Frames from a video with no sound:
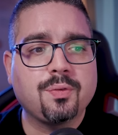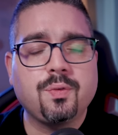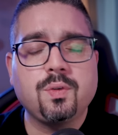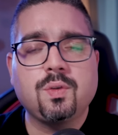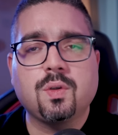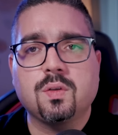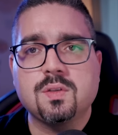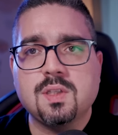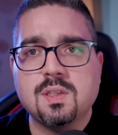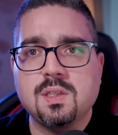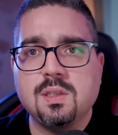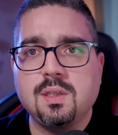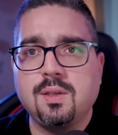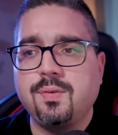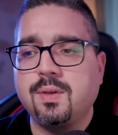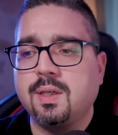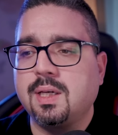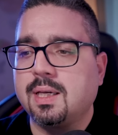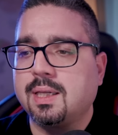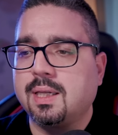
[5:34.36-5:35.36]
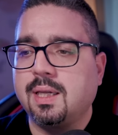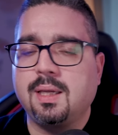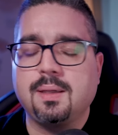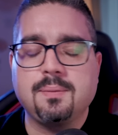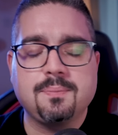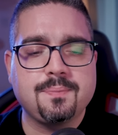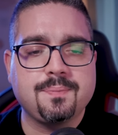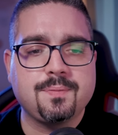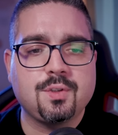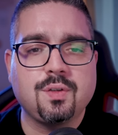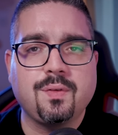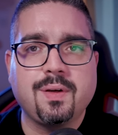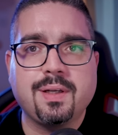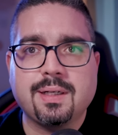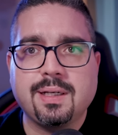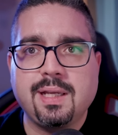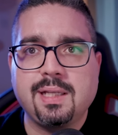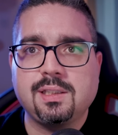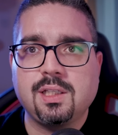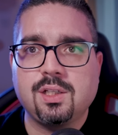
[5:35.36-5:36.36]
finito cosa significa? Che ci va in
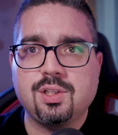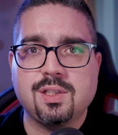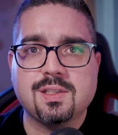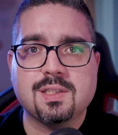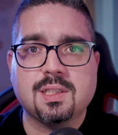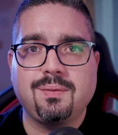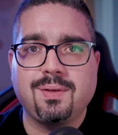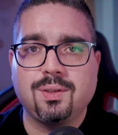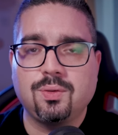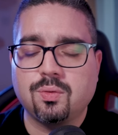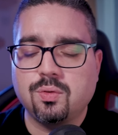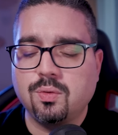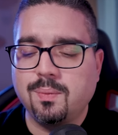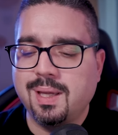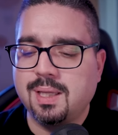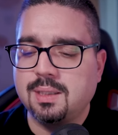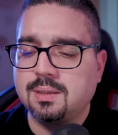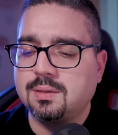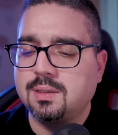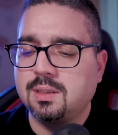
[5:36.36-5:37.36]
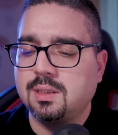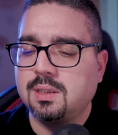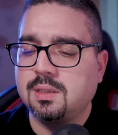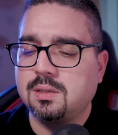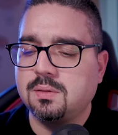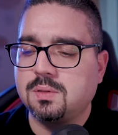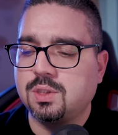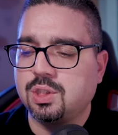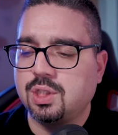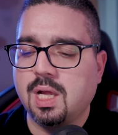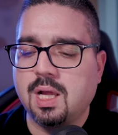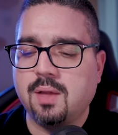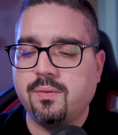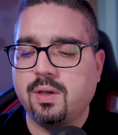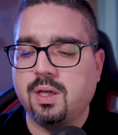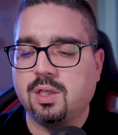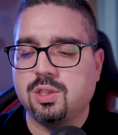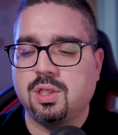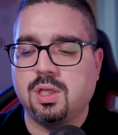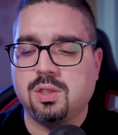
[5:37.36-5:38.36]
rete, ci scrive documenti, ci
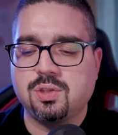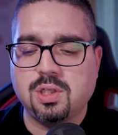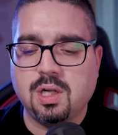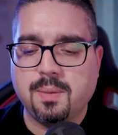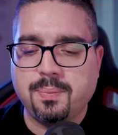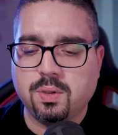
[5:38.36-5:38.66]
naviga, ci legge la